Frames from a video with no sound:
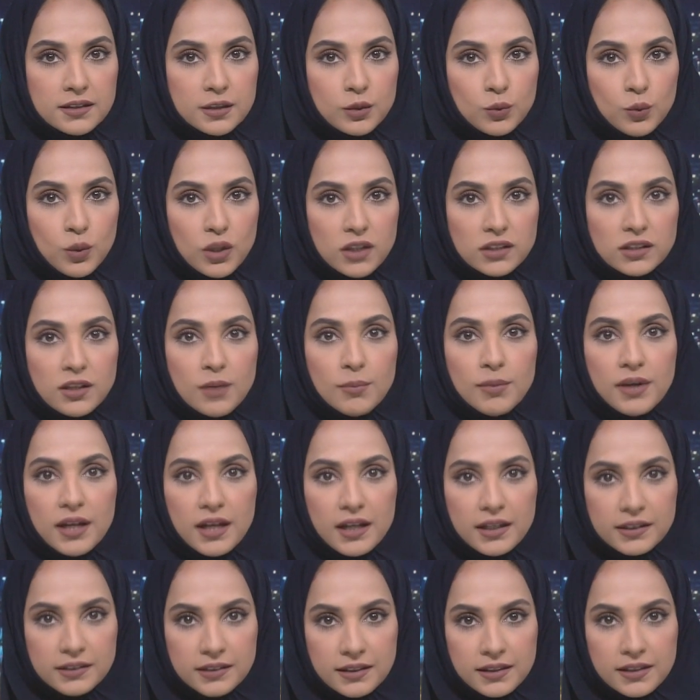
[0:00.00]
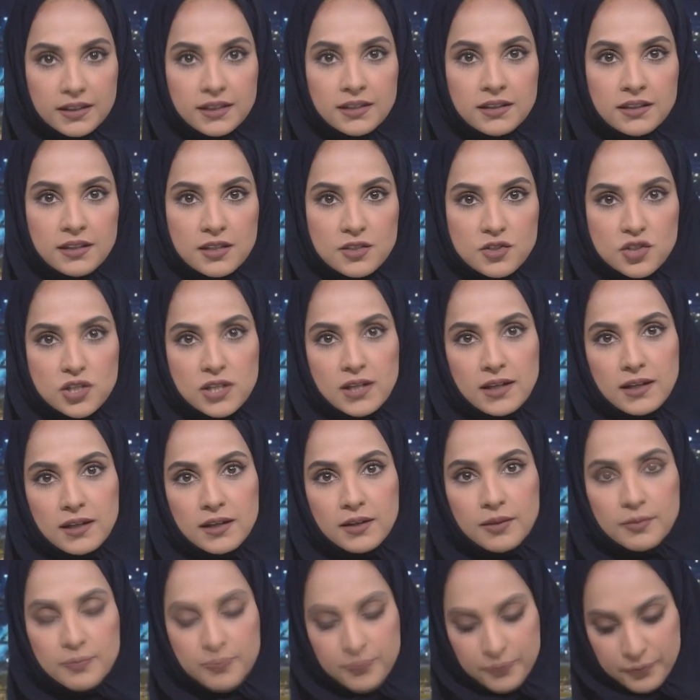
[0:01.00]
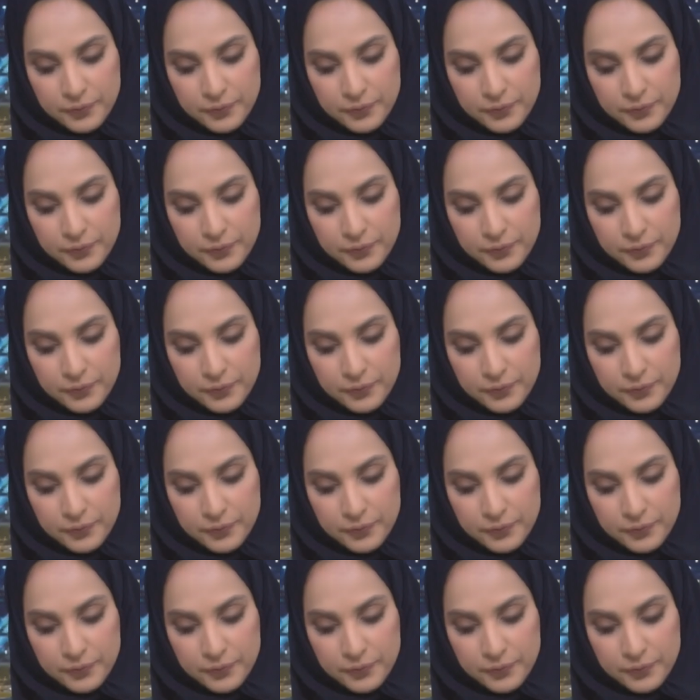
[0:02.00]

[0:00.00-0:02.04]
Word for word: وطبيعة إنتاجها